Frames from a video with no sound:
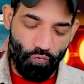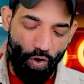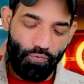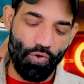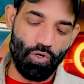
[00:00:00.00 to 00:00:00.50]

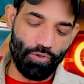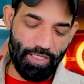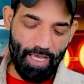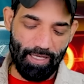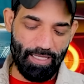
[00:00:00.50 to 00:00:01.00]
वो फॉलो
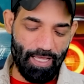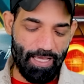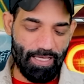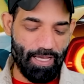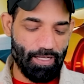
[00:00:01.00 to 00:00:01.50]
किए हैं कि
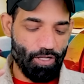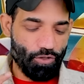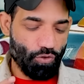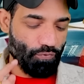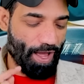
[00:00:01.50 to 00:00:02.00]
नहीं किए
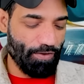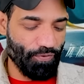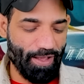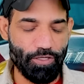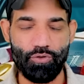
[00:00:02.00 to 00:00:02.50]
तो
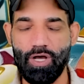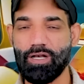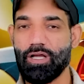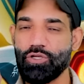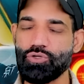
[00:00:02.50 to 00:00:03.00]
वेरीफाई
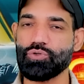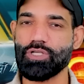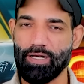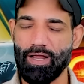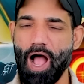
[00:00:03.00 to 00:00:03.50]
यूर
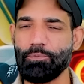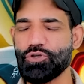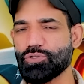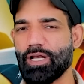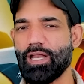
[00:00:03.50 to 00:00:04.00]
यूजर अब
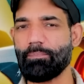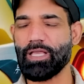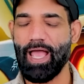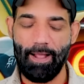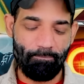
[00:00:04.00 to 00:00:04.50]
यूजर नेम
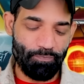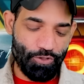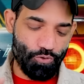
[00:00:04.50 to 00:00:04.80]
क्या है